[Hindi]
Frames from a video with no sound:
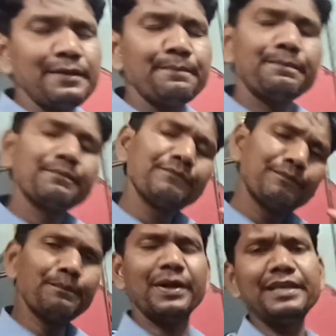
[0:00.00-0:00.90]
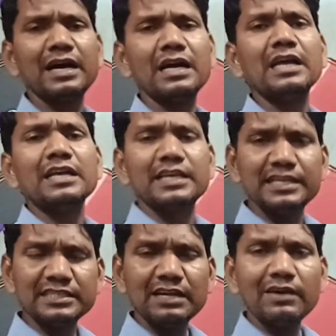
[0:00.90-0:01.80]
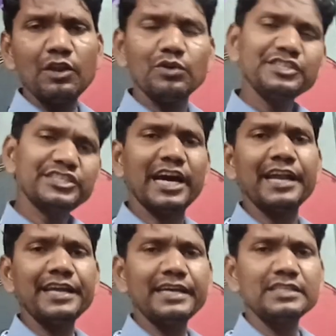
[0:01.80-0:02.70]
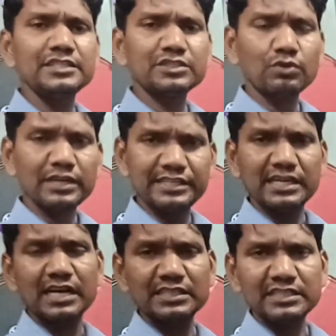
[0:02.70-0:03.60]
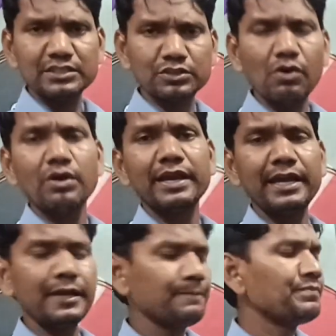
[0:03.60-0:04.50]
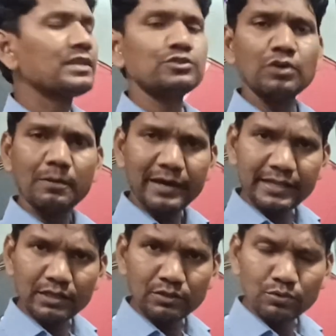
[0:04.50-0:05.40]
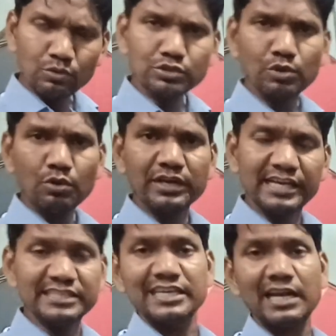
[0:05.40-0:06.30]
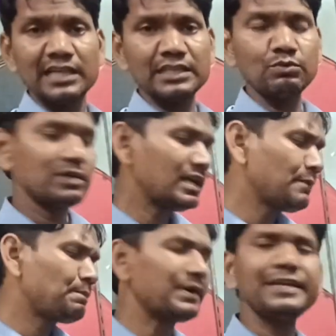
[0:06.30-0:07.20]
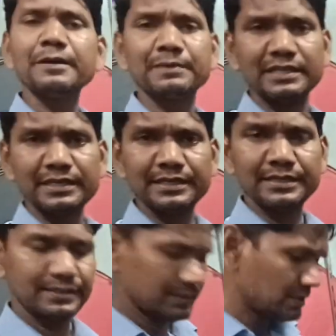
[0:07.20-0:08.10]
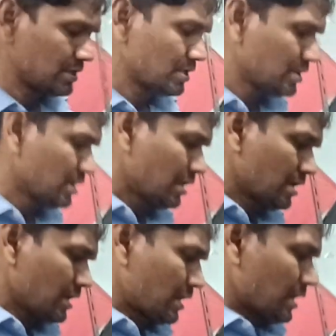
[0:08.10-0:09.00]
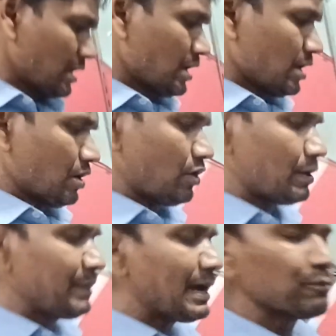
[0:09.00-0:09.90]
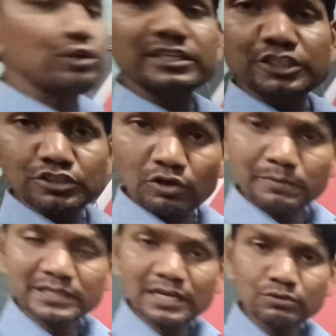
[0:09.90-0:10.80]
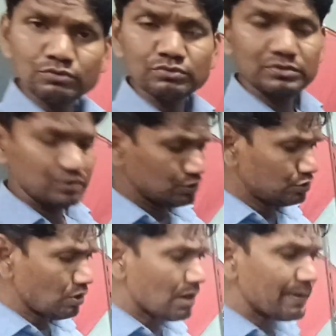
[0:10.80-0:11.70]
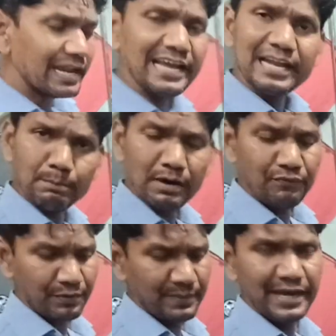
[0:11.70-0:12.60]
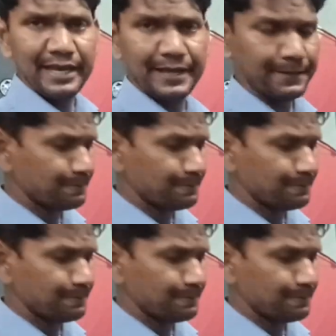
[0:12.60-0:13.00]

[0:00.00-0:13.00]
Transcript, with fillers: की बढ़िया खींचने वालों की जान है जिसको खींचा खाची का शौक है जो हमारे दोस्त लोग खींच कर लड़ाते हैं उनके लिए बढ़िया पतंग है और मैं आपको एक चीज़ और बता दूं जो हमारा ये लंबा फर्मा है